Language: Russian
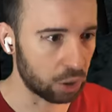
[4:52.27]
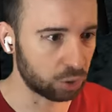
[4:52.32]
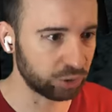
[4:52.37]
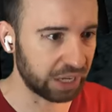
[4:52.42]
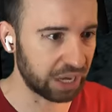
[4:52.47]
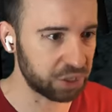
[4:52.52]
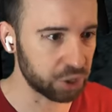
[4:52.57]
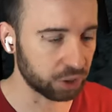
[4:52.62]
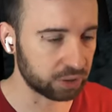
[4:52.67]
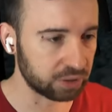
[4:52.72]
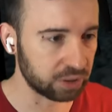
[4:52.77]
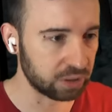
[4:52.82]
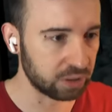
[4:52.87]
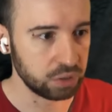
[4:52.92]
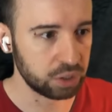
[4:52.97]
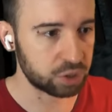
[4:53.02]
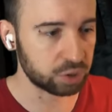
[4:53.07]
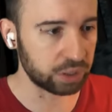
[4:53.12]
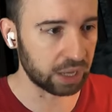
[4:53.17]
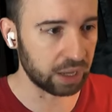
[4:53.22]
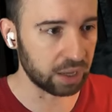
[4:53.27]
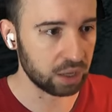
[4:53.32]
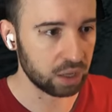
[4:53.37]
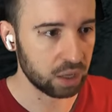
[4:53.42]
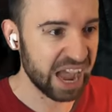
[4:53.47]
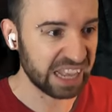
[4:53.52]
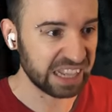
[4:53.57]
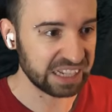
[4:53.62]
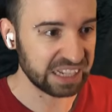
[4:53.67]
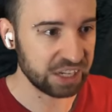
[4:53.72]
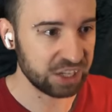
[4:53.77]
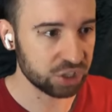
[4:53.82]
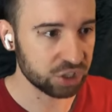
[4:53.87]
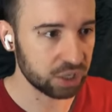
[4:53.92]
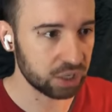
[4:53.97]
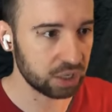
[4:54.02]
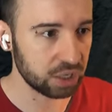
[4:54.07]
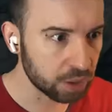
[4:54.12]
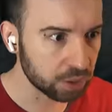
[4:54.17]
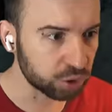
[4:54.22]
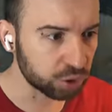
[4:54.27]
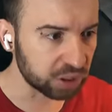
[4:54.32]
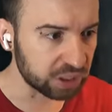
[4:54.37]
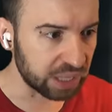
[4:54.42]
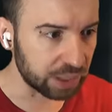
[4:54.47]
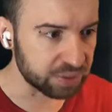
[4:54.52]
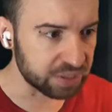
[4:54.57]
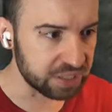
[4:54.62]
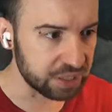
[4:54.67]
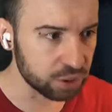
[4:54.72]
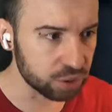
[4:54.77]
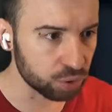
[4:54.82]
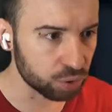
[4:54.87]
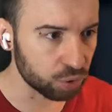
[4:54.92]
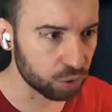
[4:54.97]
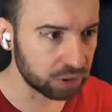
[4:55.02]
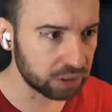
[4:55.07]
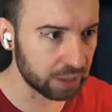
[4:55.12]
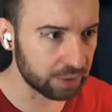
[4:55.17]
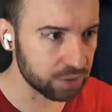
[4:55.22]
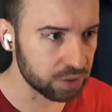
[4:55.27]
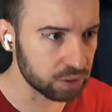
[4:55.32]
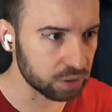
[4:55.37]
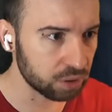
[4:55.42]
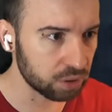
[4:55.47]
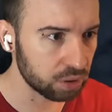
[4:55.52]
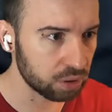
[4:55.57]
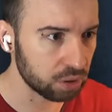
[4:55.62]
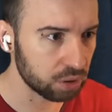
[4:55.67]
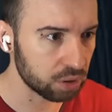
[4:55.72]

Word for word: А куда идет? Не сюда. Отлично. Кто-то там снизу ходит, я видел.